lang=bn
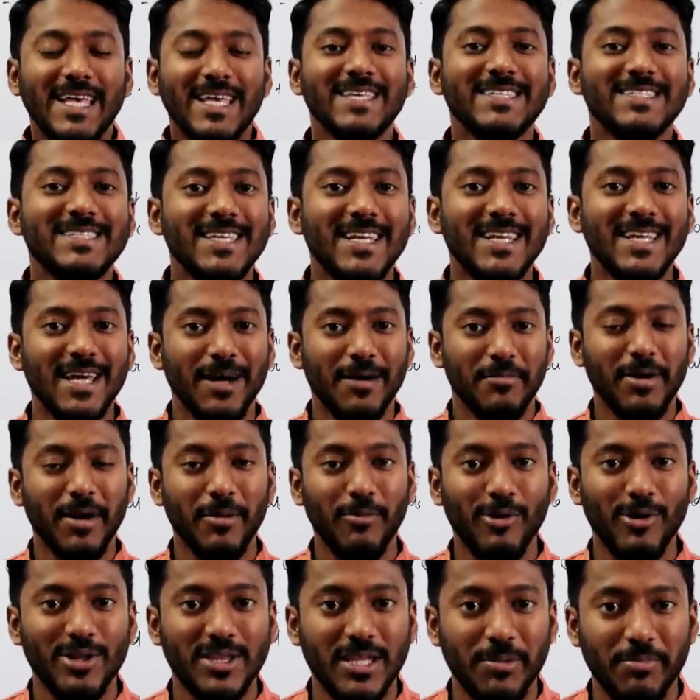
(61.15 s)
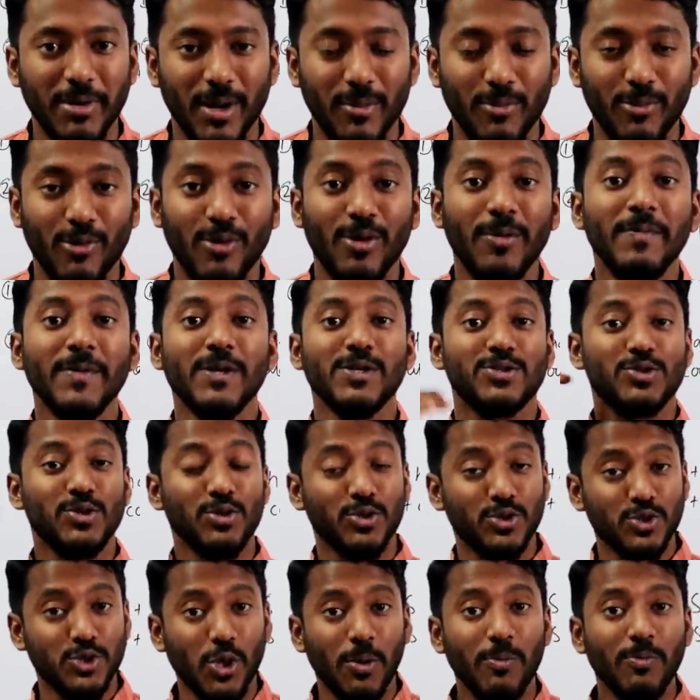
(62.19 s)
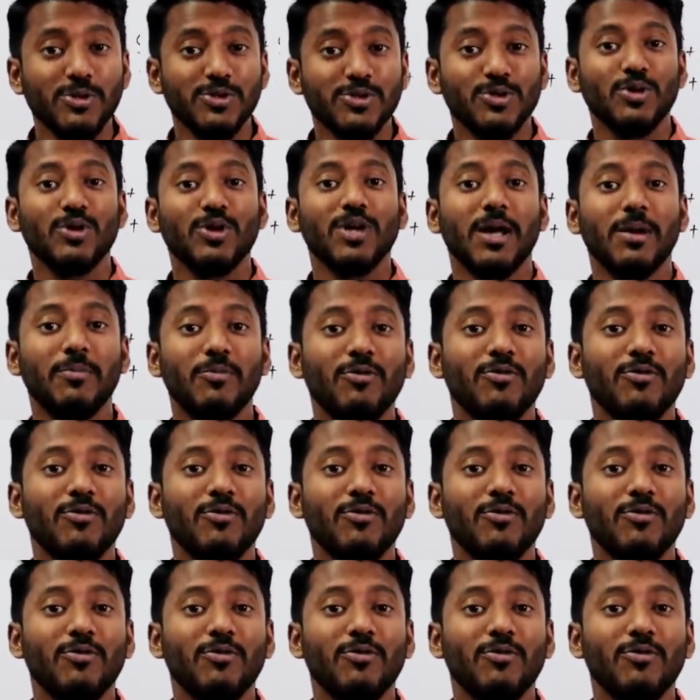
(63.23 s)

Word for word: ইজিলি আমরা বলতে পারবো সো সমস্ত কটা